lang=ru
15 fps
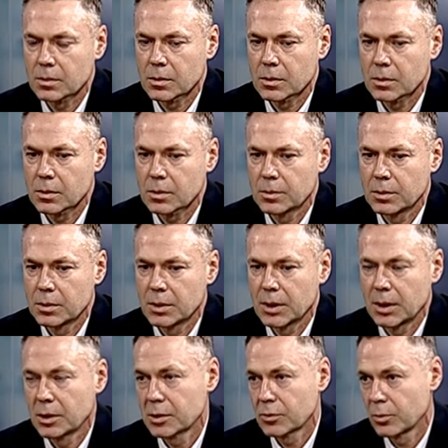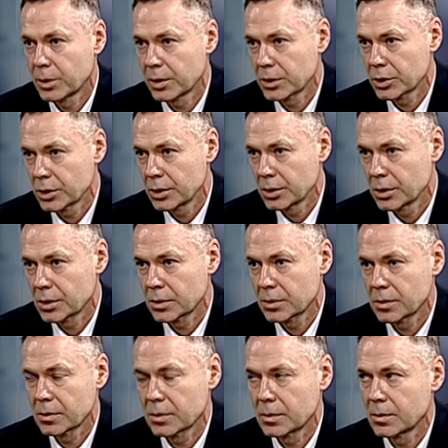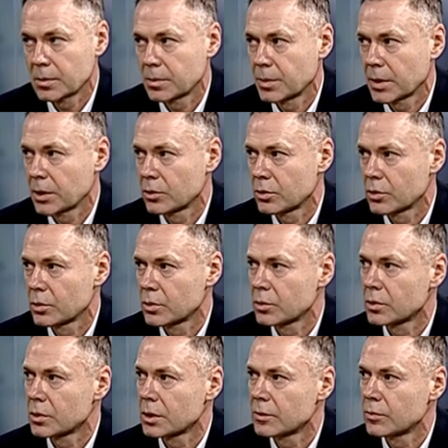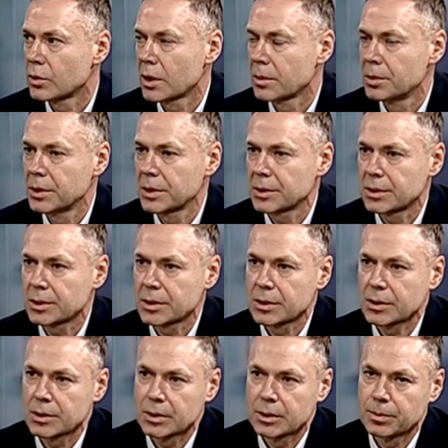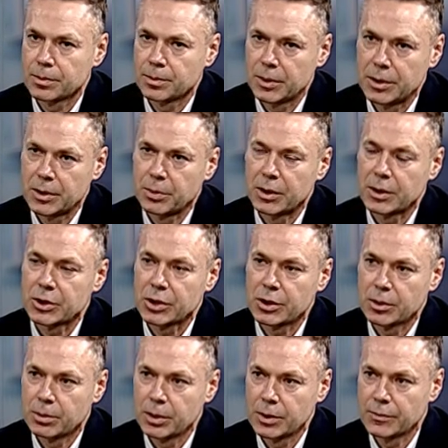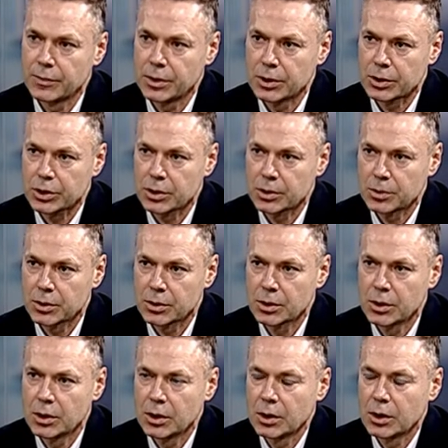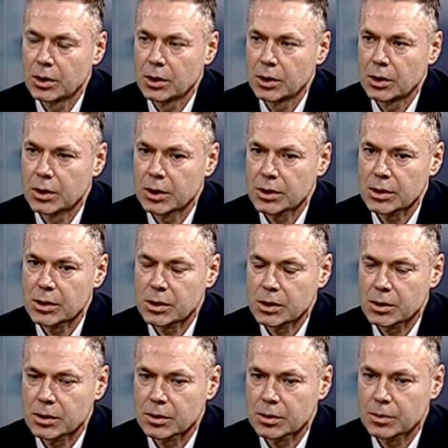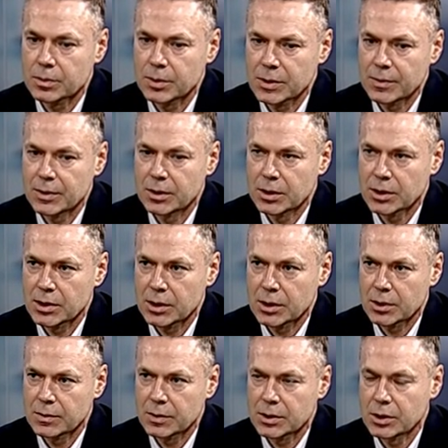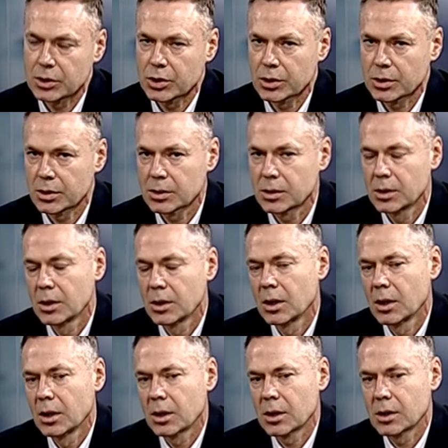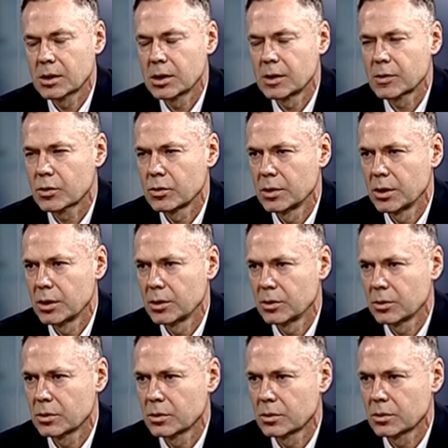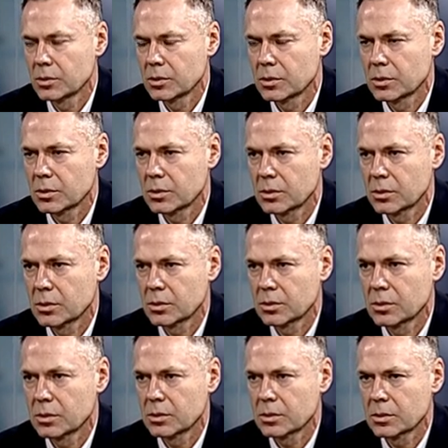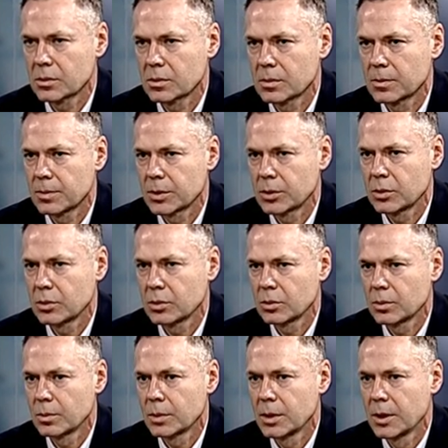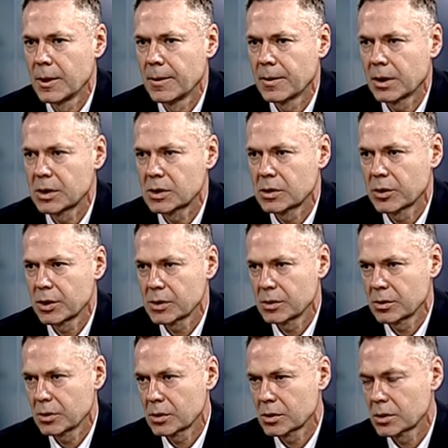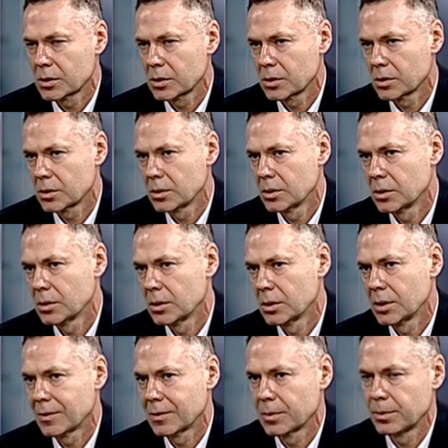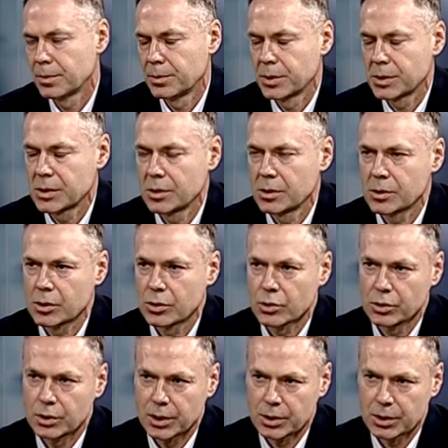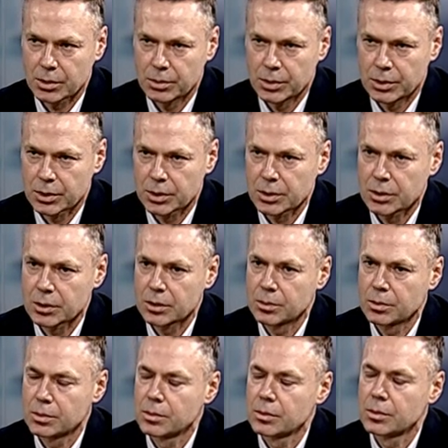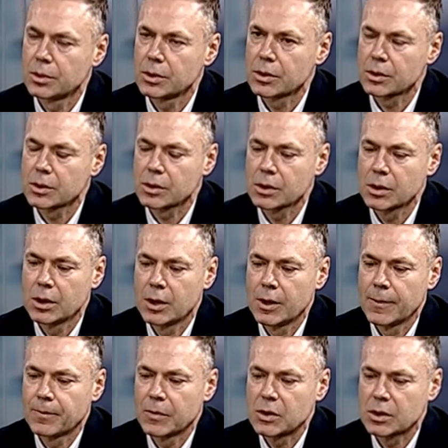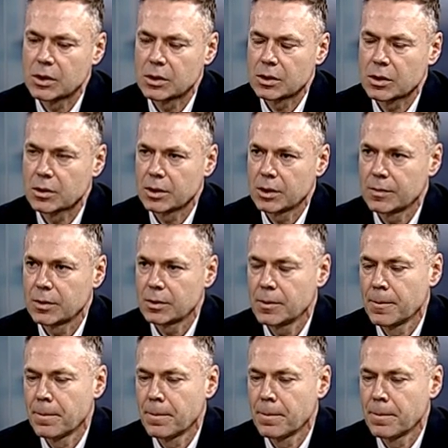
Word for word: дали свое предложение, по которому на двух объектах это, эти предложения были выигрышными, и нас э, позвали достраивать сначала Гласеевскую долину, э, потом Crystal Residence, и недавно присоединился еще и третий объект, это бизнес-центр Level.